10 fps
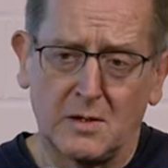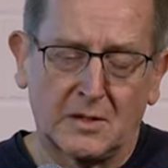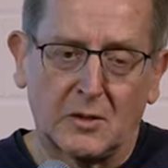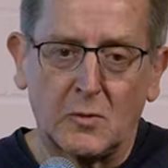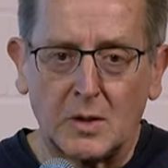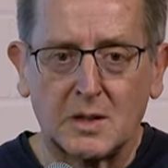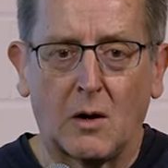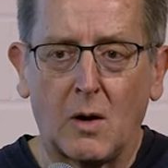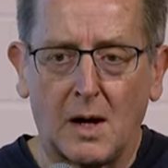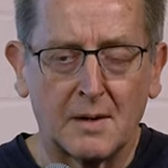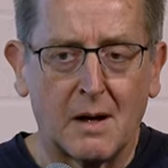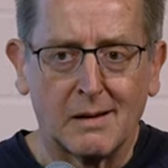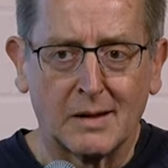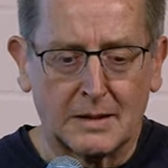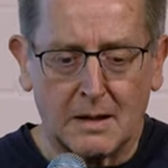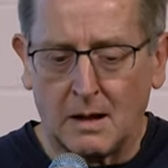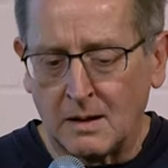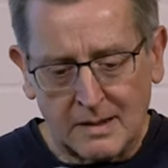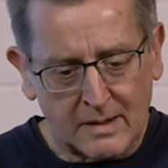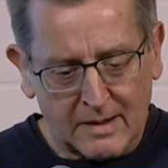heißt natürlich auch eine Arena
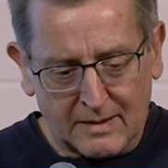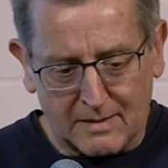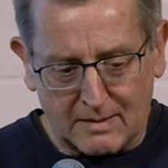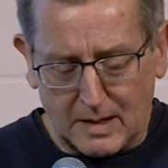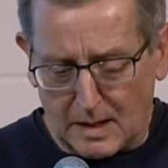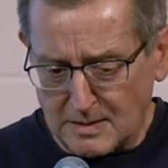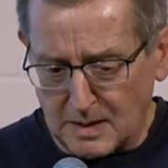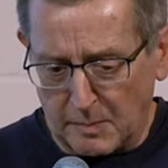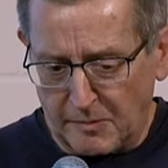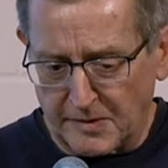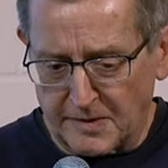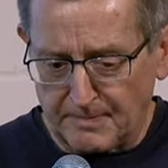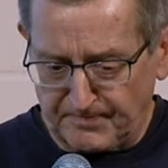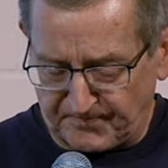des Klassenkampfes.